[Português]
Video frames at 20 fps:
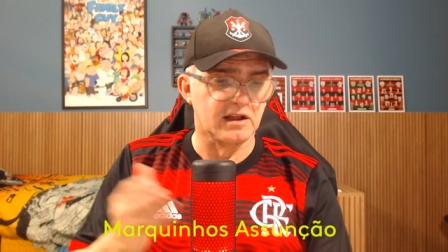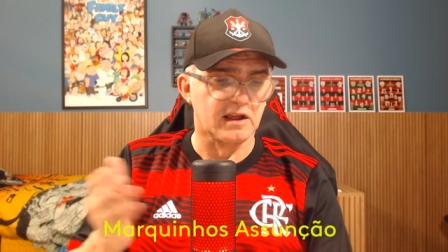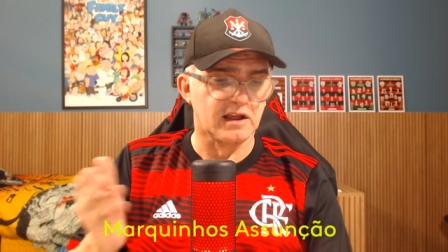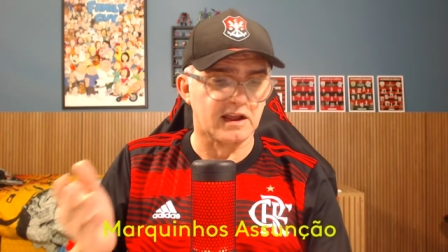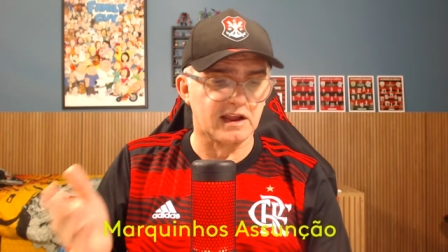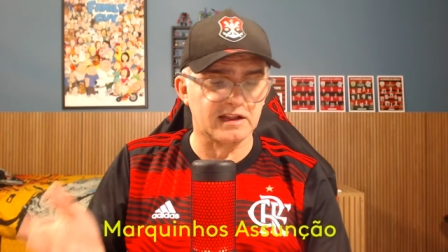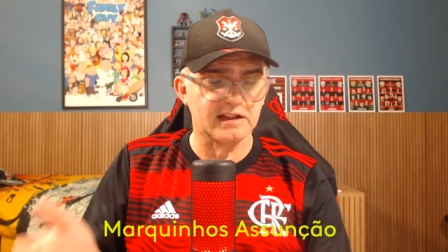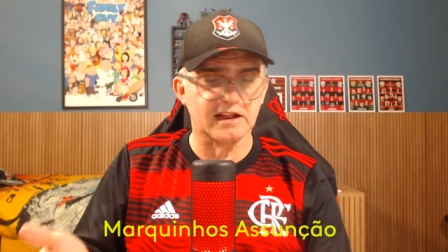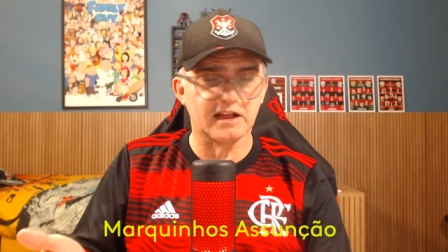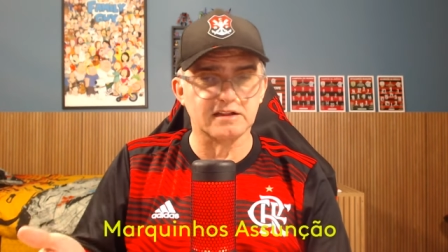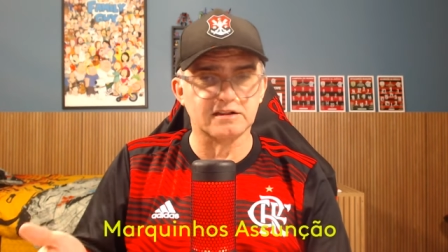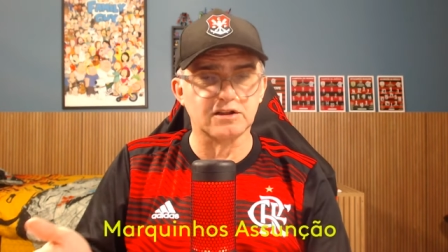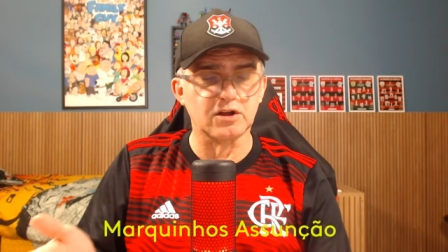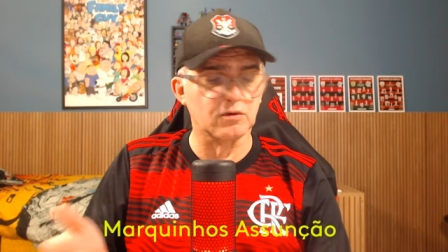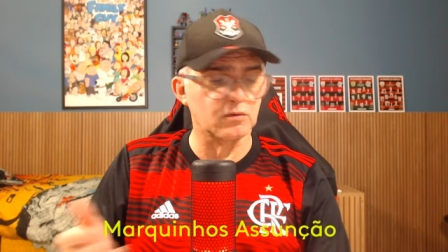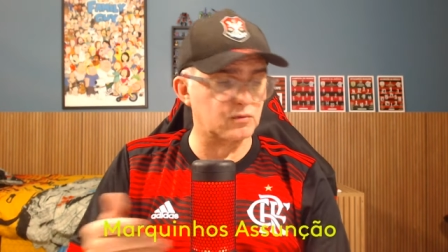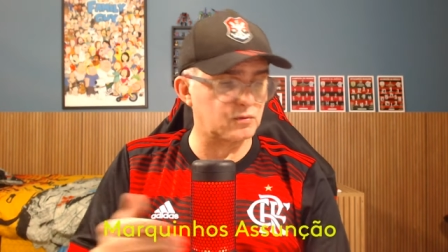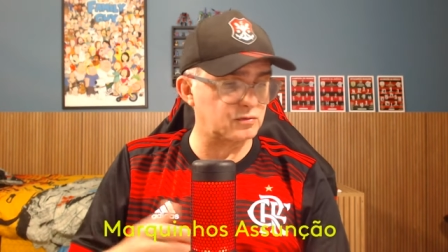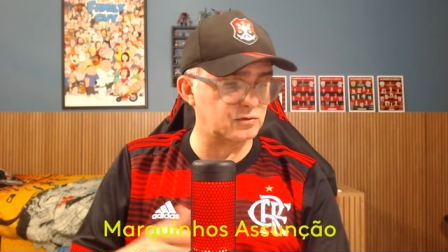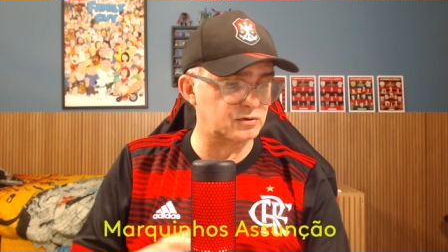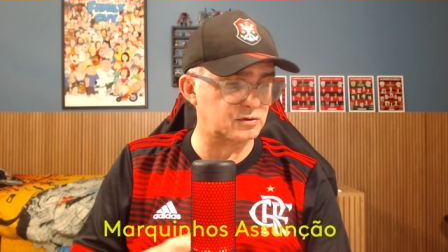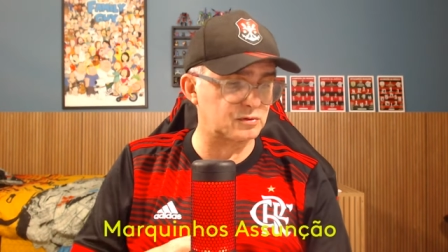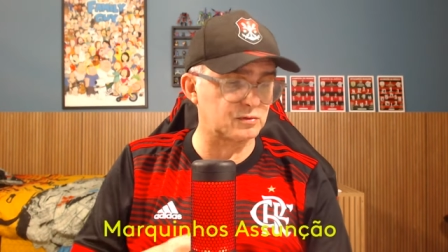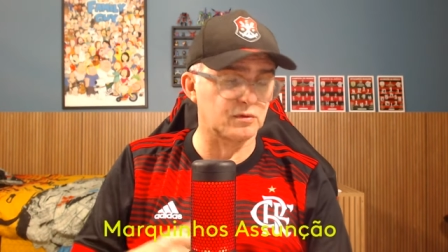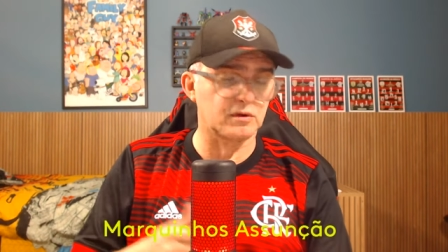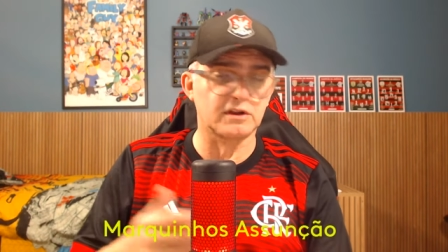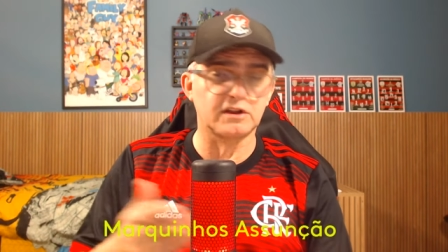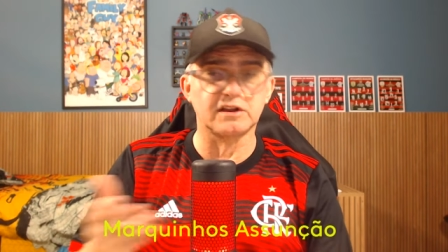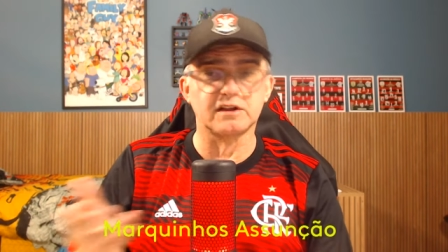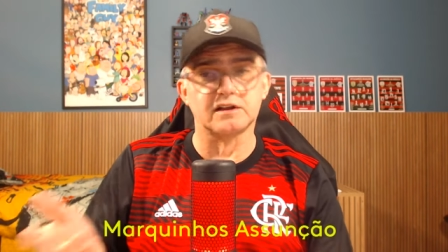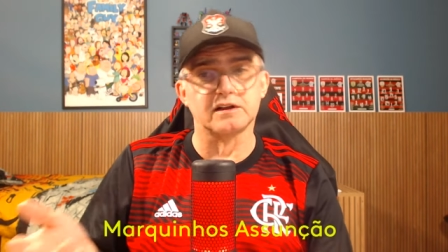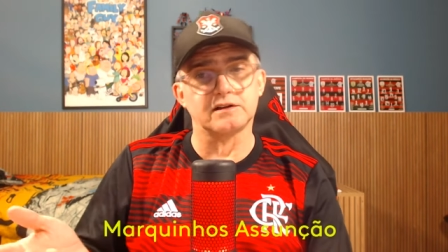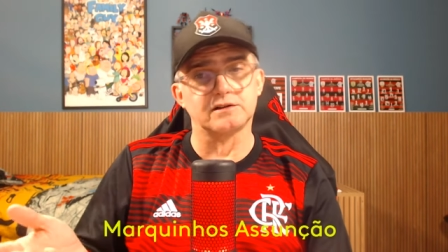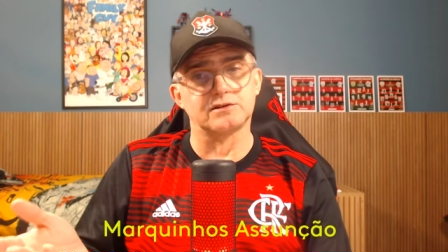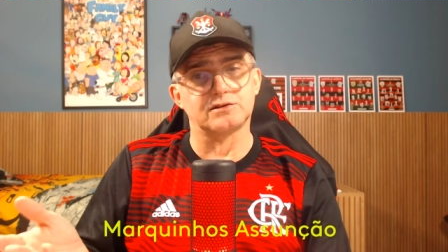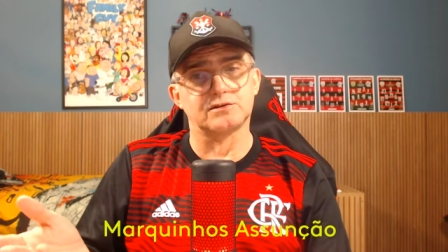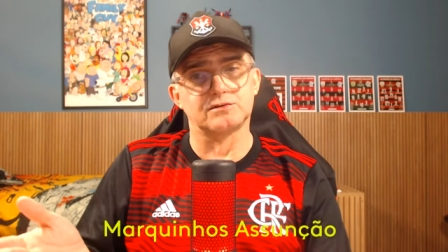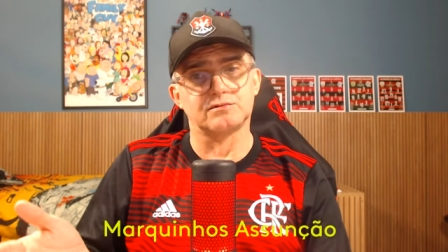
Renato Augusto e Ganso.